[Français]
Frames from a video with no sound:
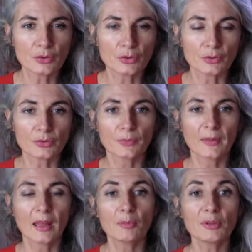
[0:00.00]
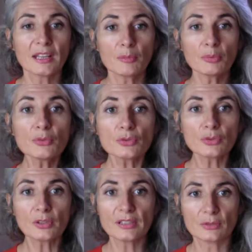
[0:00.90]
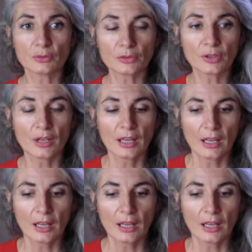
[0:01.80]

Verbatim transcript: chose, peut-être plus que les autres.